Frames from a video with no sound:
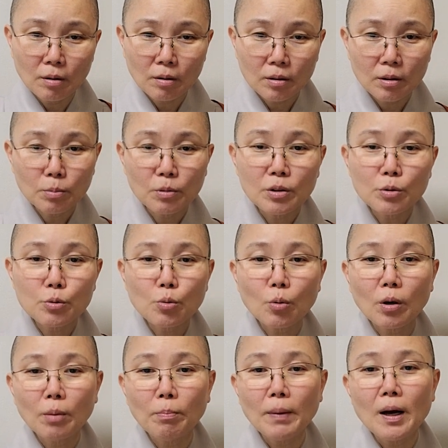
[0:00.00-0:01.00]
그럼 그
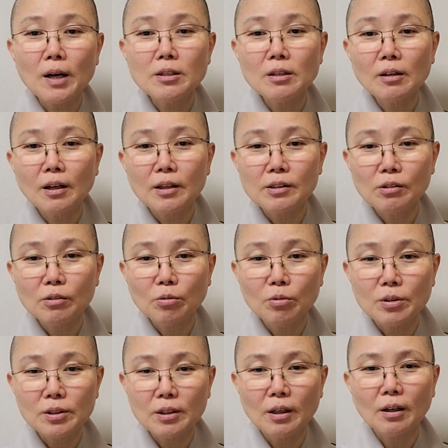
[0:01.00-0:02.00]
속에
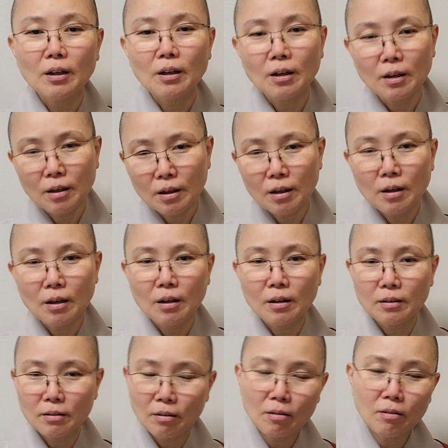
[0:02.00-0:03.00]
빠져가지고 이제 하,
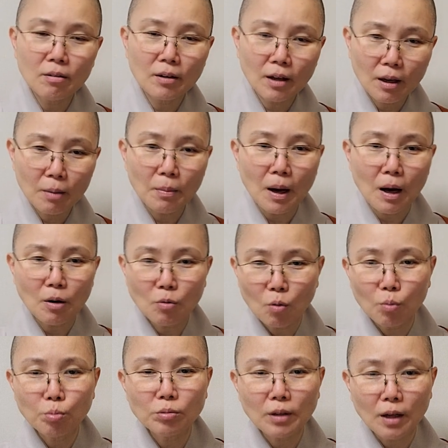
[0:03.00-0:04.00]
그런 게 마음
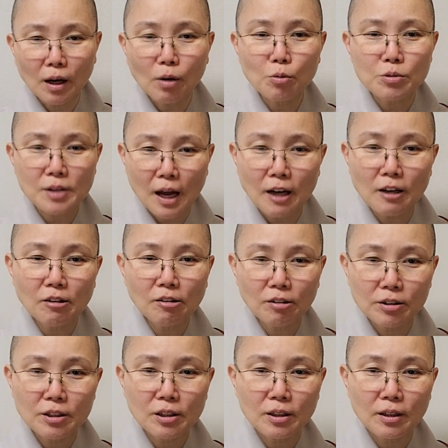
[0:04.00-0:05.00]
공부다 하고 사는
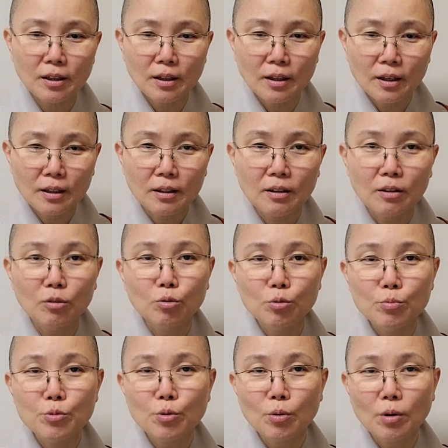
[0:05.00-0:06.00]
거지. 그런
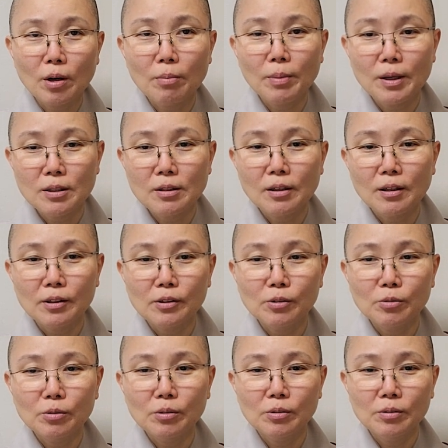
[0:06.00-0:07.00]
꿈속에
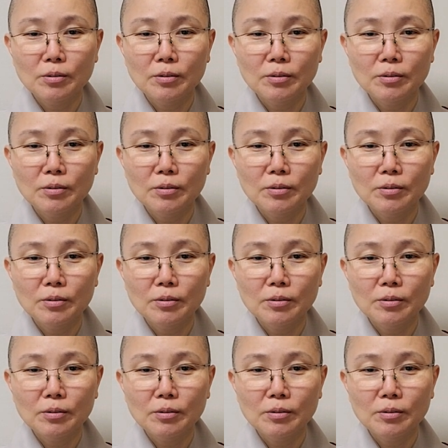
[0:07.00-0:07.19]
빠져가지고.